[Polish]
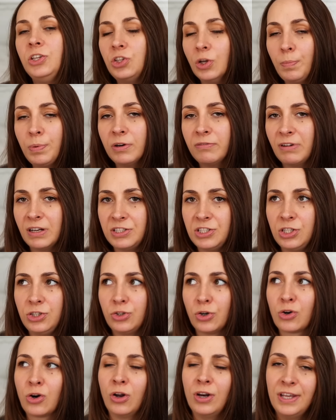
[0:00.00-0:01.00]
I to prowadzi
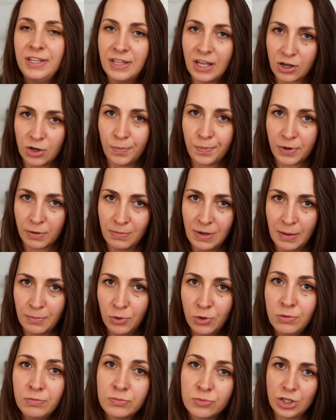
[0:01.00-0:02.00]
do kolejnego
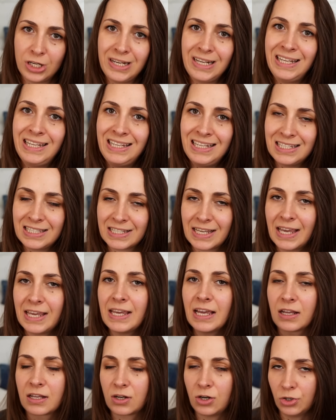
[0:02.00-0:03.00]
problemu, czyli niskiej
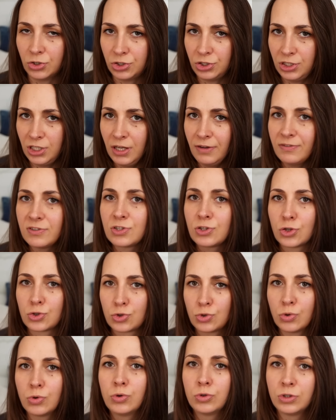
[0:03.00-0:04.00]
jakości w
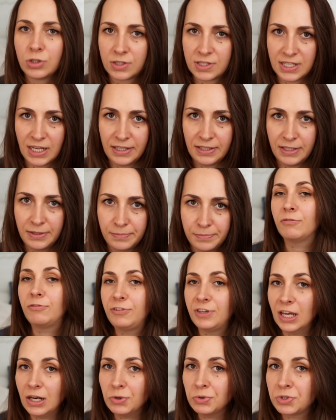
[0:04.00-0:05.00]
stosunku do ceny.
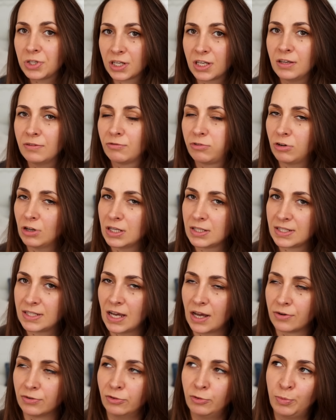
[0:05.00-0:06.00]
Wielu tych
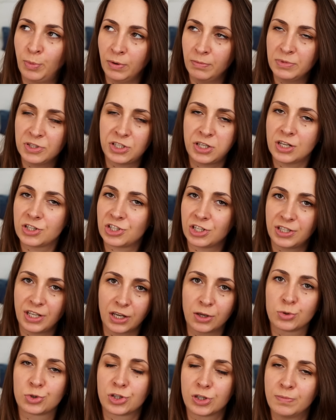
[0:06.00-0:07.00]
influencerów, bo myślę, że
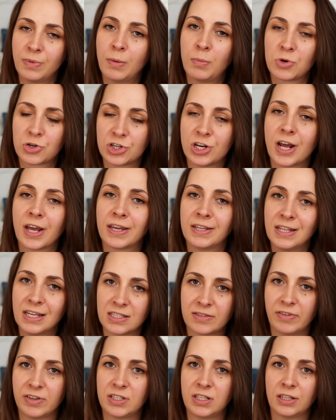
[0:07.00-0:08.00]
tak już chyba można ich
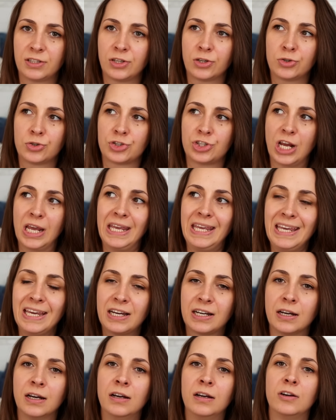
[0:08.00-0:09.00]
nazwać, dlatego że
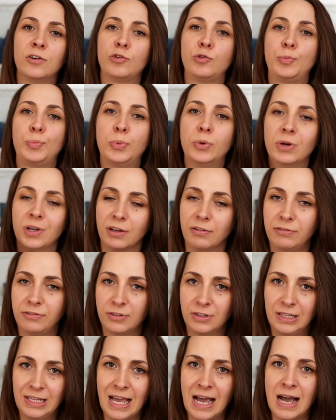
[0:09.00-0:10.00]
ich wpływ
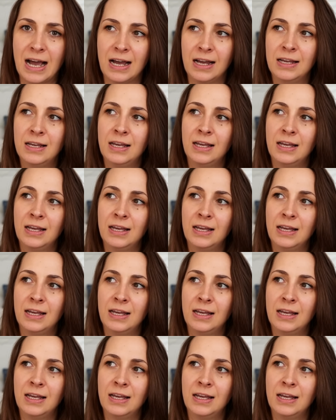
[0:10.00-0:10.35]
na